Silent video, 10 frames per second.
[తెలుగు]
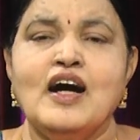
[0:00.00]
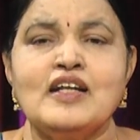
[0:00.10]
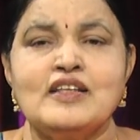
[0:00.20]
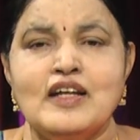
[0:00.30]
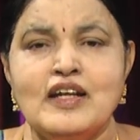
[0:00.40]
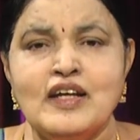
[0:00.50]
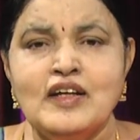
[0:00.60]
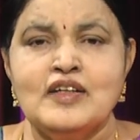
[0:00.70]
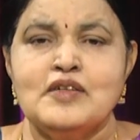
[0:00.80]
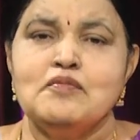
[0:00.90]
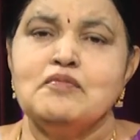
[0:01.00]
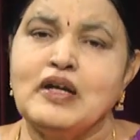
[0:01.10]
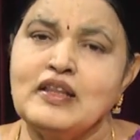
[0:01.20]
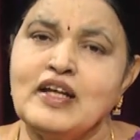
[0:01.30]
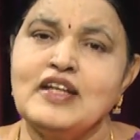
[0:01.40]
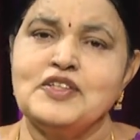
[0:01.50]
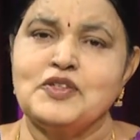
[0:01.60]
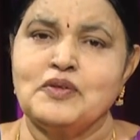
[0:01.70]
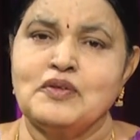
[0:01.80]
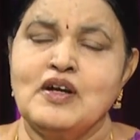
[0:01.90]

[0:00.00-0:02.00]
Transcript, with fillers: అతన్ని మందలించు